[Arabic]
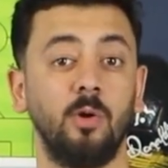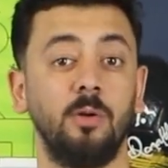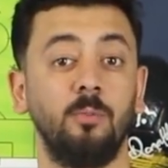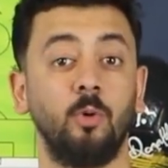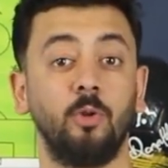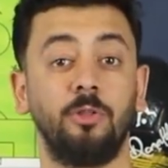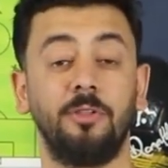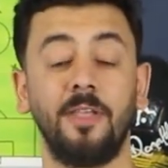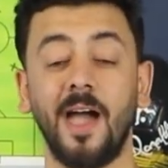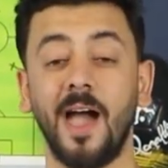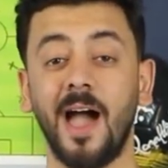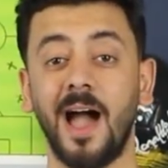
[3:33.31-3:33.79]

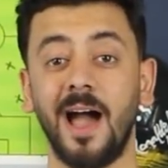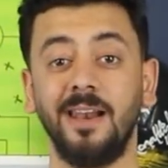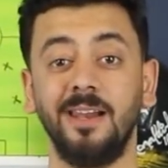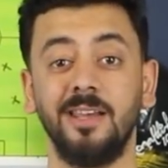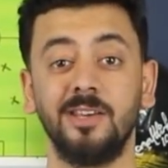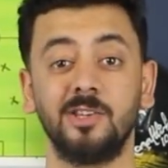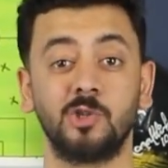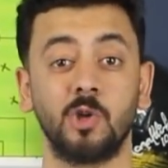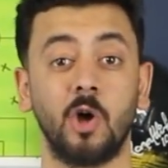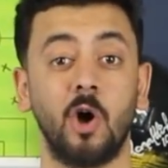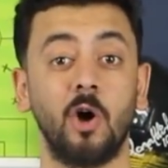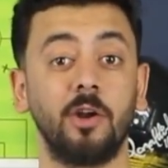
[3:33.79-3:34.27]
والمدعى
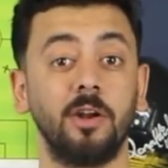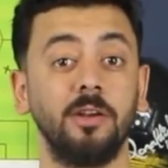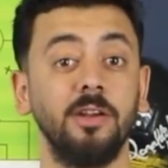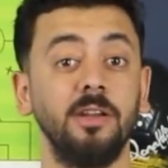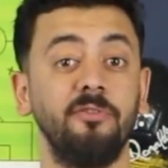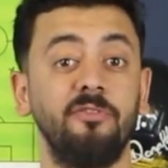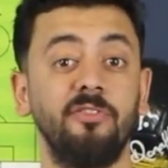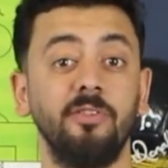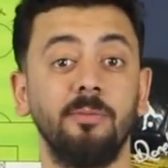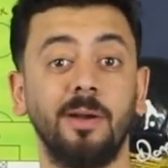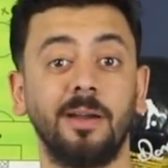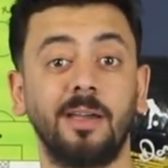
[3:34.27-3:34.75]
عليه
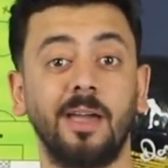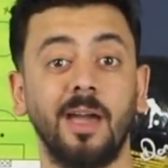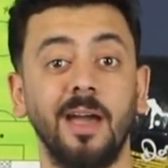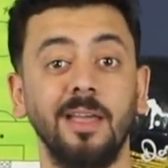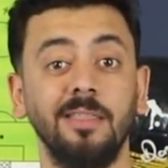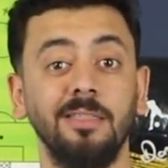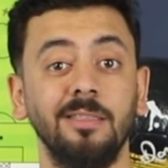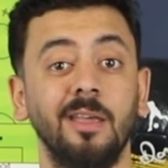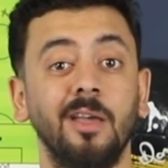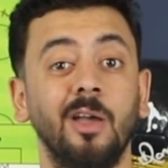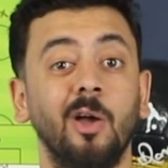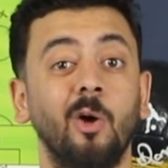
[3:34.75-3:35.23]
سهرانين في
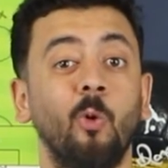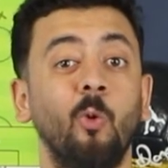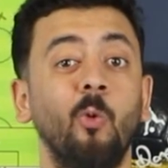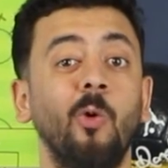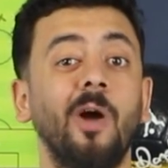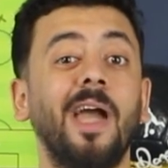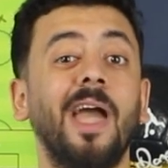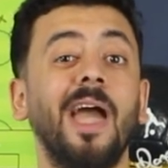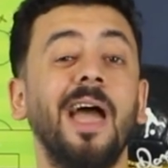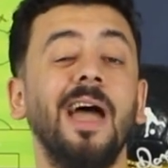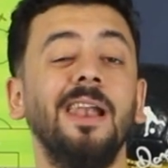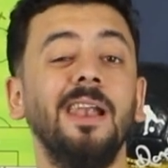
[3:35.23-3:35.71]
مكان
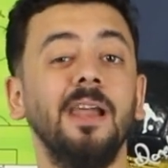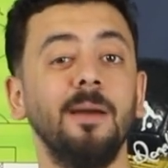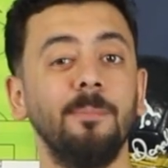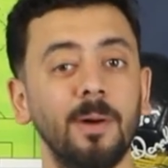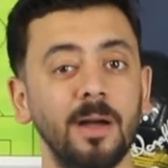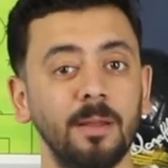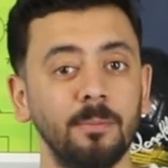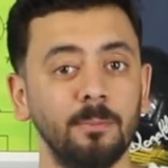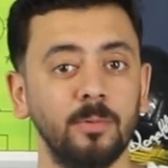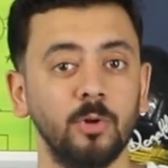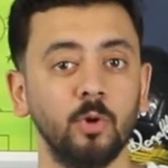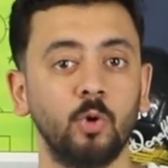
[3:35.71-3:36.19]

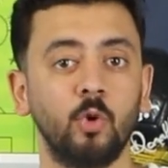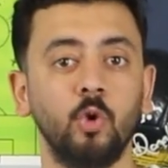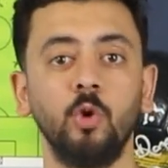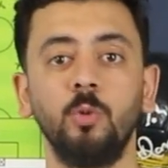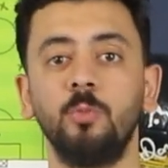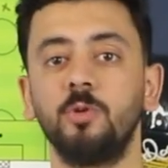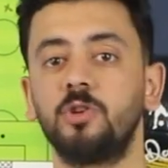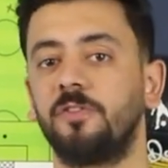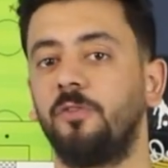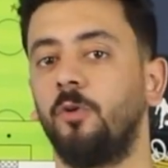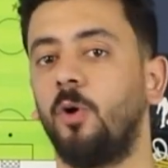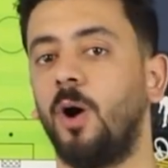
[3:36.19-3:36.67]
وغالبا
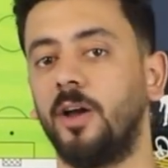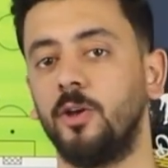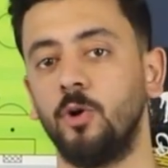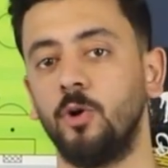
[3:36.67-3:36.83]
بيكونوا مش في